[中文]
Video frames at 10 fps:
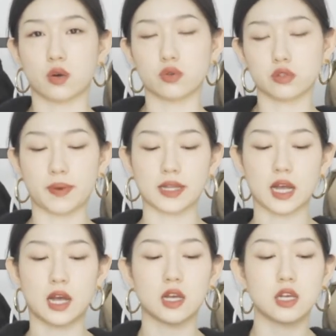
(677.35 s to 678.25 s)
或者把
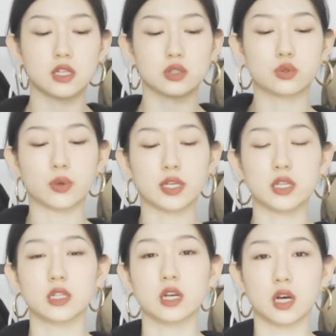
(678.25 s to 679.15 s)
它随
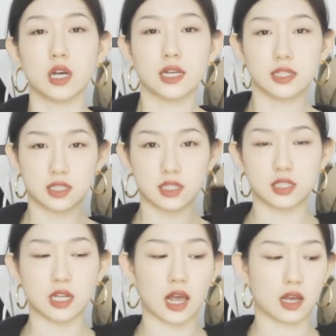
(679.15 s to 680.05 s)
意的系
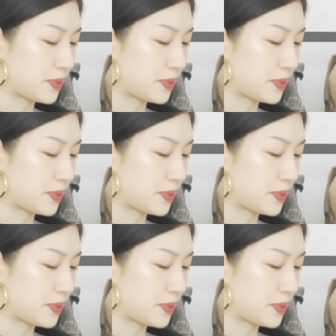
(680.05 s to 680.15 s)
起来，